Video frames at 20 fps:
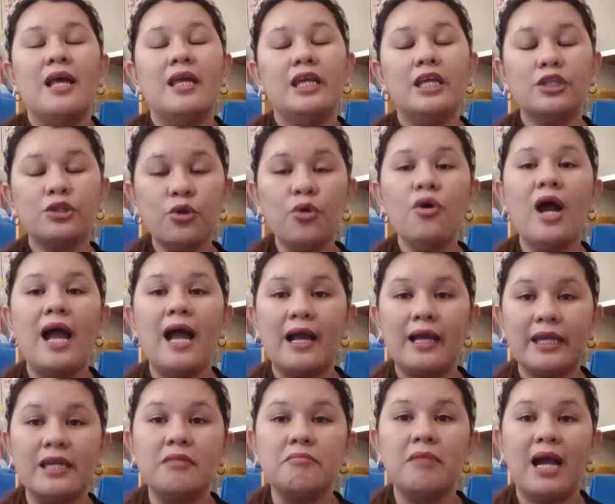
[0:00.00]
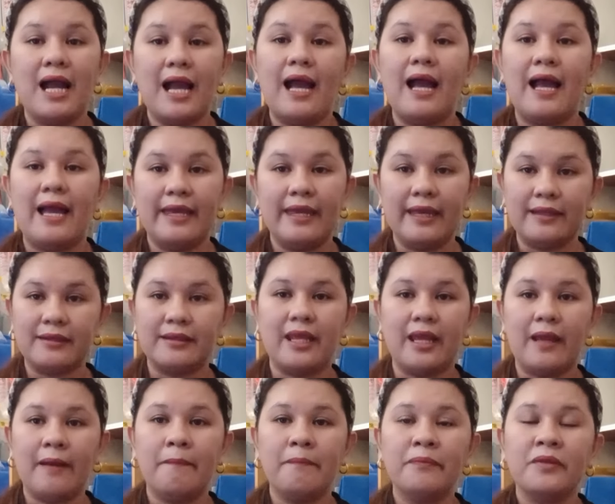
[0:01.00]
itong aking mga
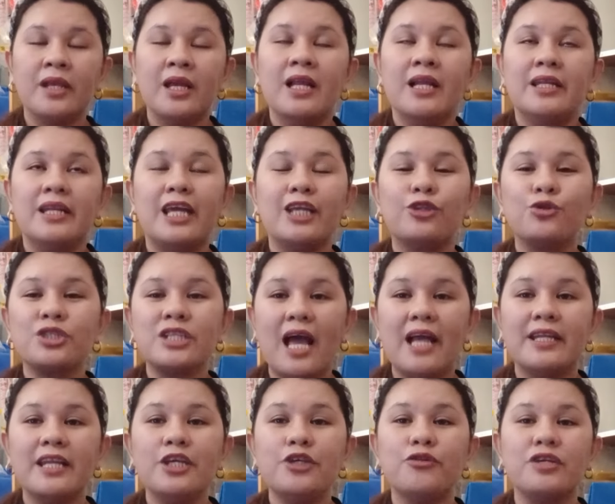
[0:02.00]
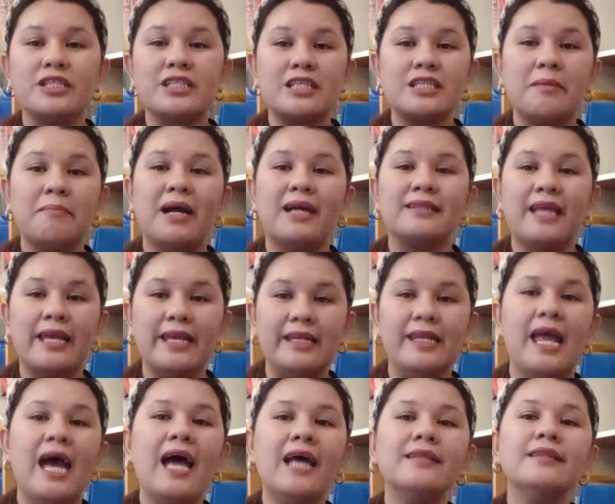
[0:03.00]
ahente. Na ito sana yung isa sa mga
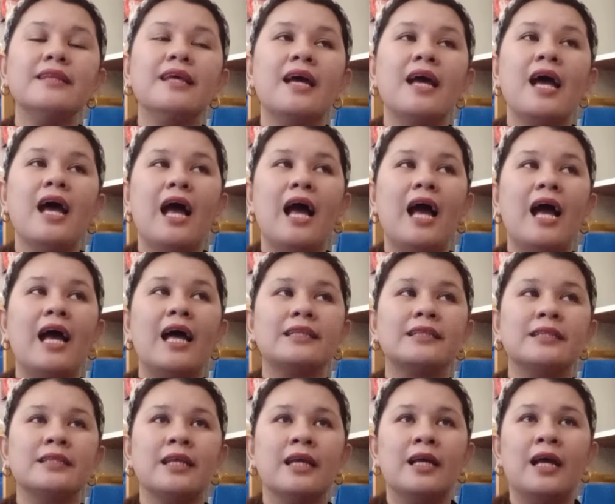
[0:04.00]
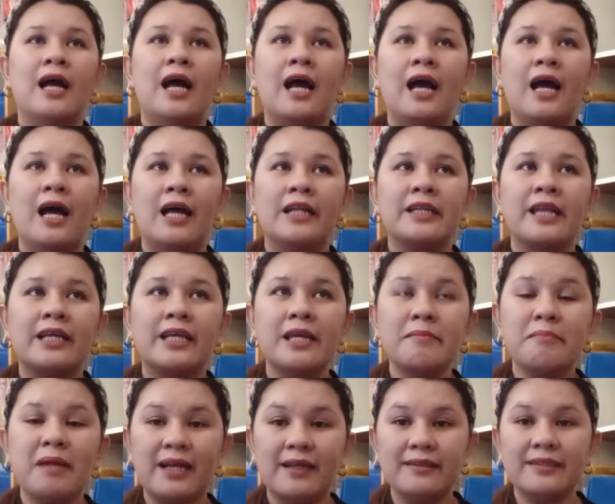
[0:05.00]
dahilan at uh,
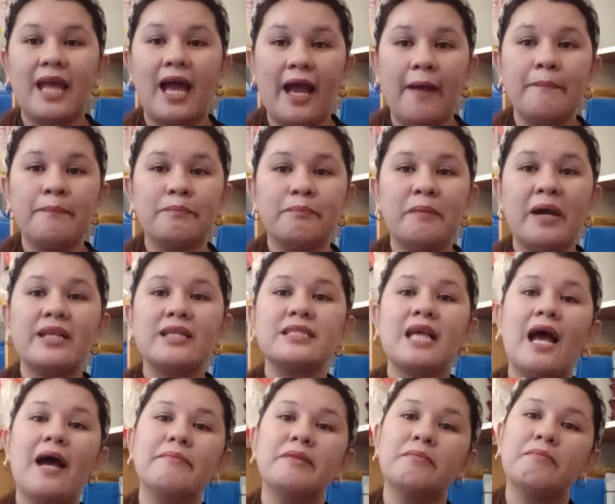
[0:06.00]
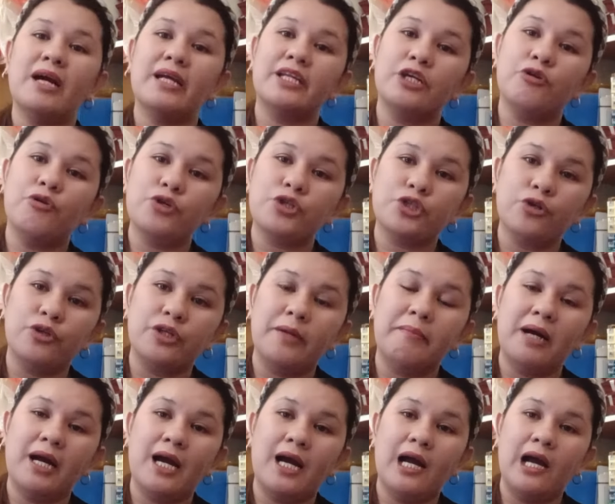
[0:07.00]
naging maganda para sa aming mga negosyo ng
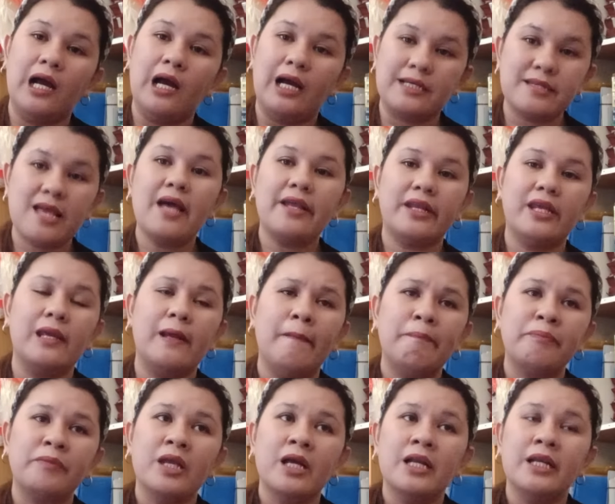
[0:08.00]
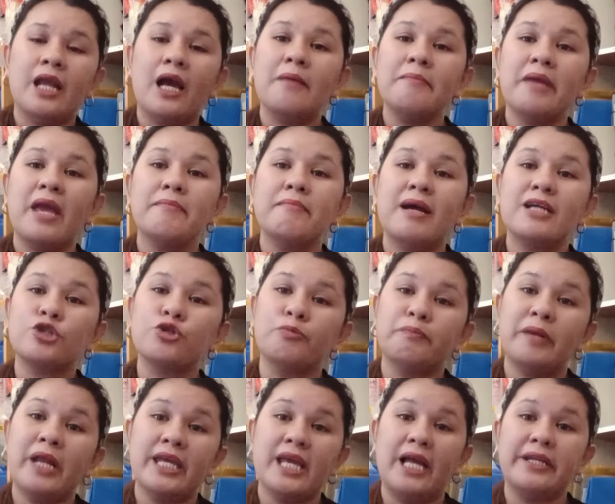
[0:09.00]
mga kasari na kami ay
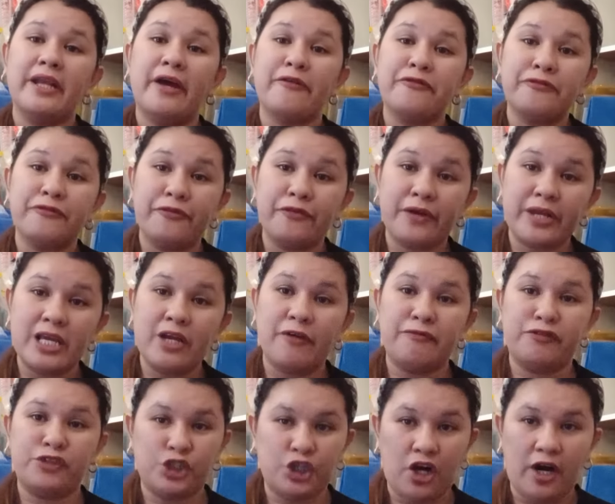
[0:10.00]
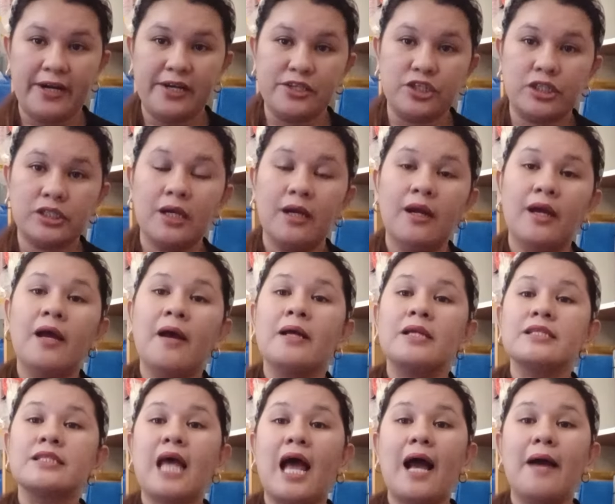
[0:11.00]
masuplayan ng free of charge
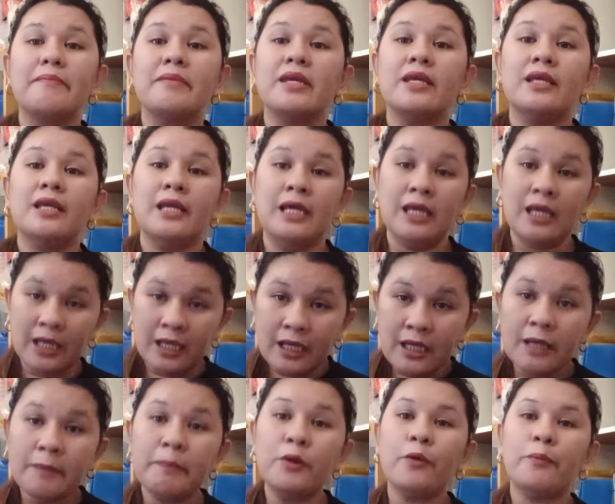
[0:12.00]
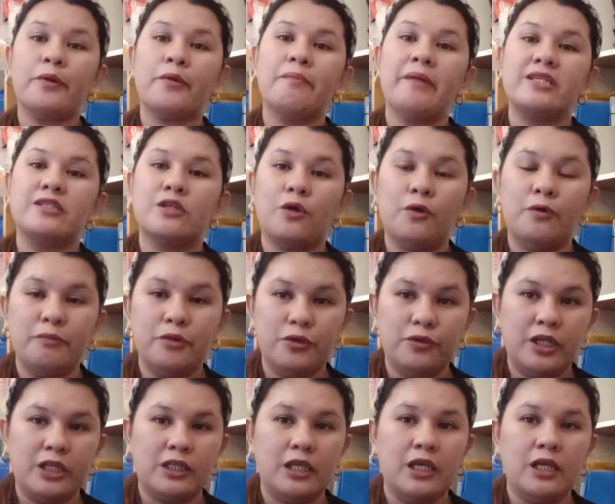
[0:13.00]
sa aming ipinoprovide sa
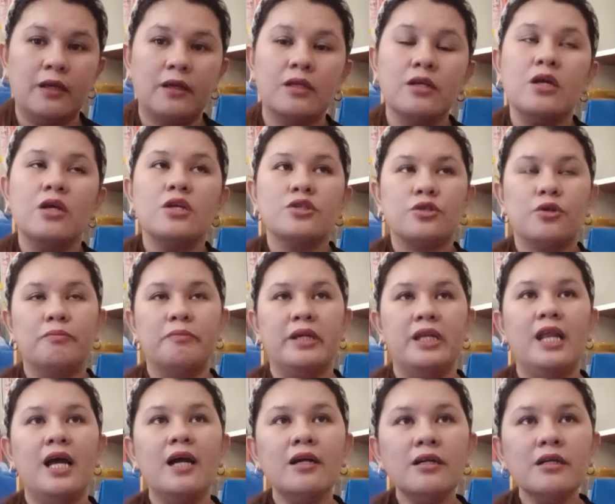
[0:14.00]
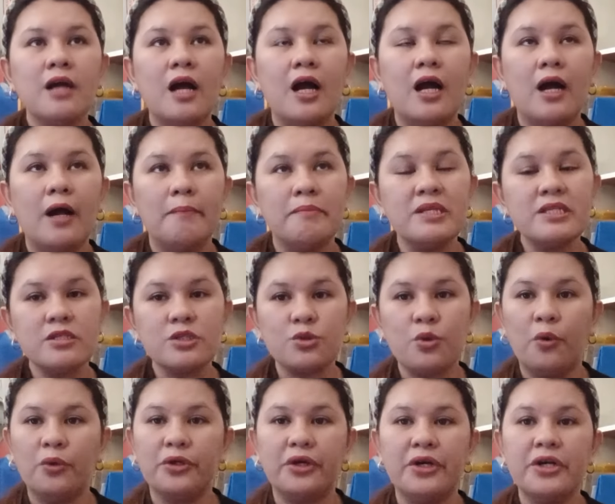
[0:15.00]
community. So bilang uh, business
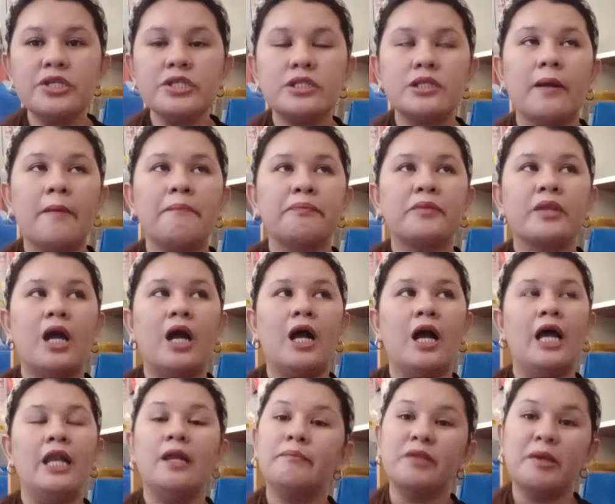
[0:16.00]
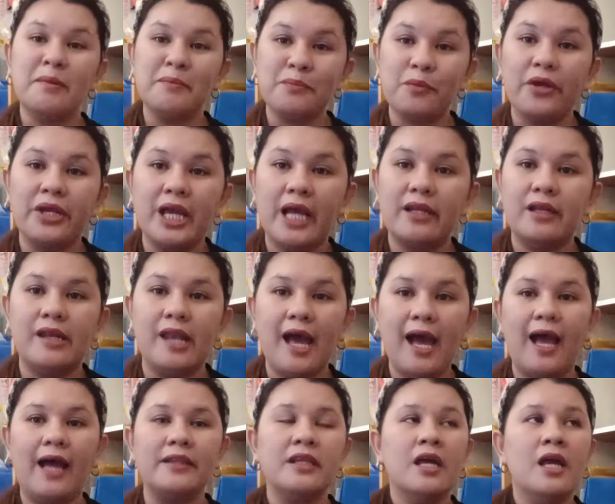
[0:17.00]
owners, uh, alam naman po iyan ng
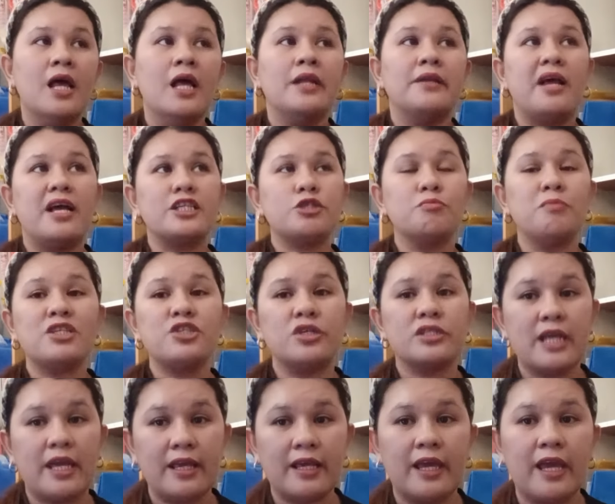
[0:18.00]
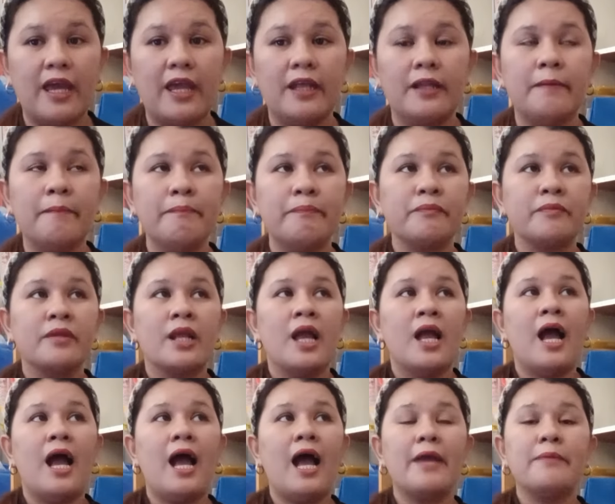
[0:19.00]
lahat na as much as I can,
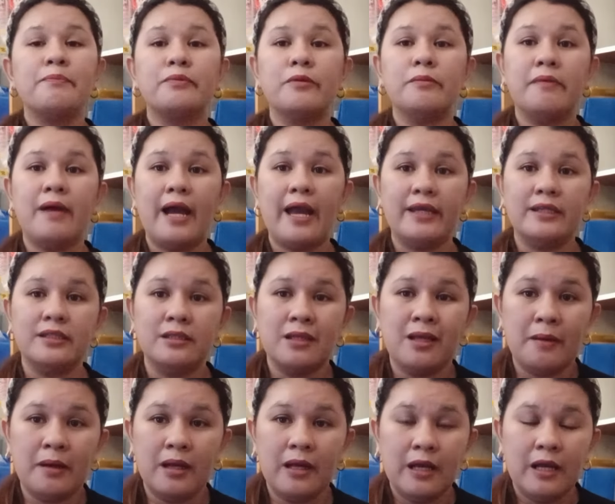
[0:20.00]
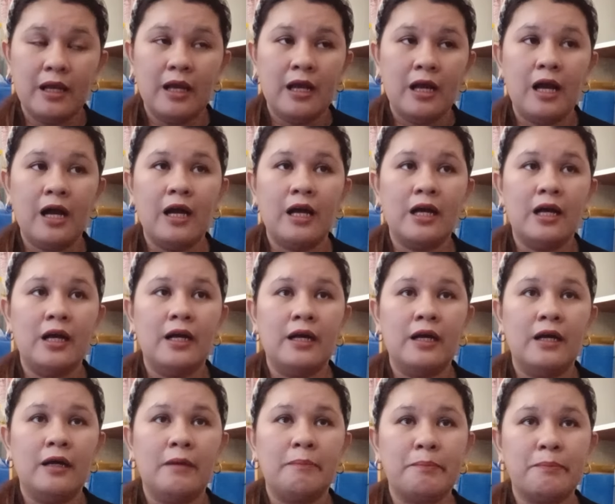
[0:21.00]
I provide
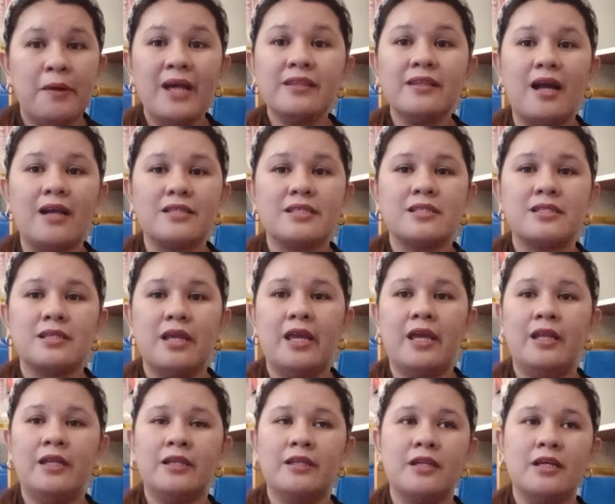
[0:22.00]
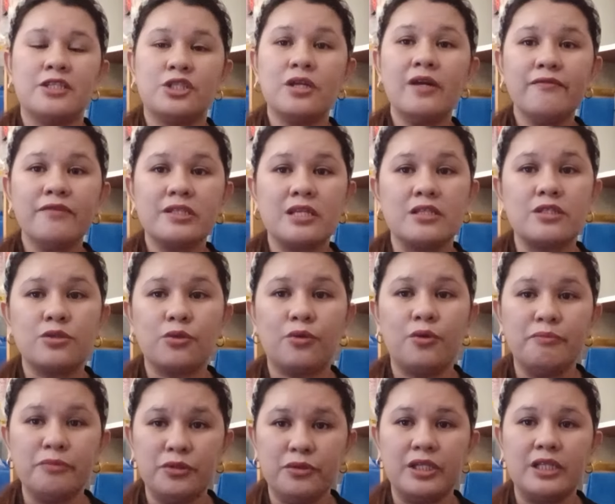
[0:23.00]
uh, products and uh, services to
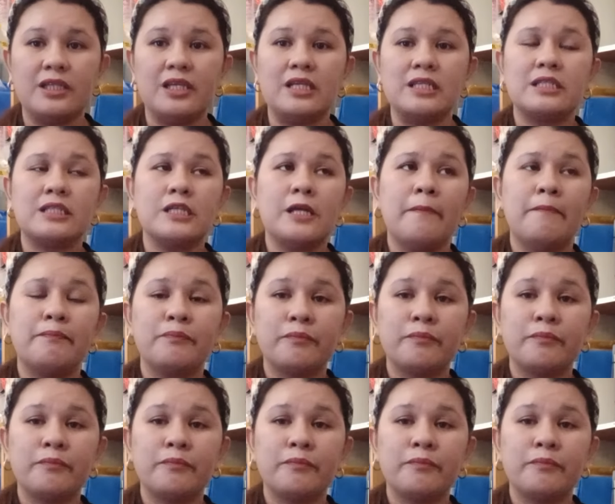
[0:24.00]
communities